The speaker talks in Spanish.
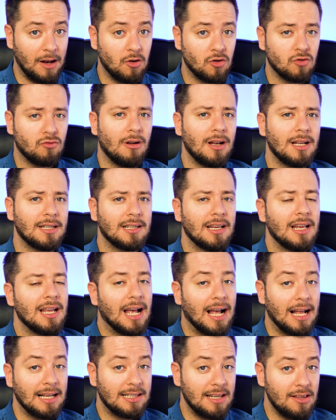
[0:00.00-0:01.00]
los cuales
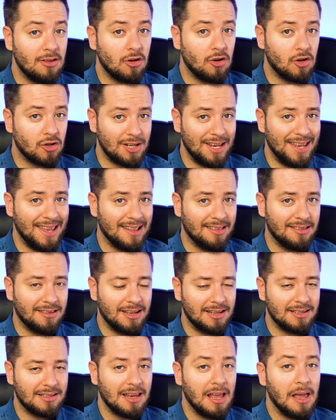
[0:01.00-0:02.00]
han sido los
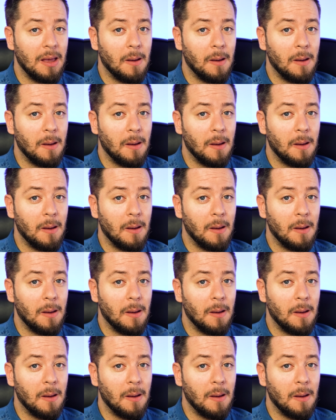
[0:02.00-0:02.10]
siguientes: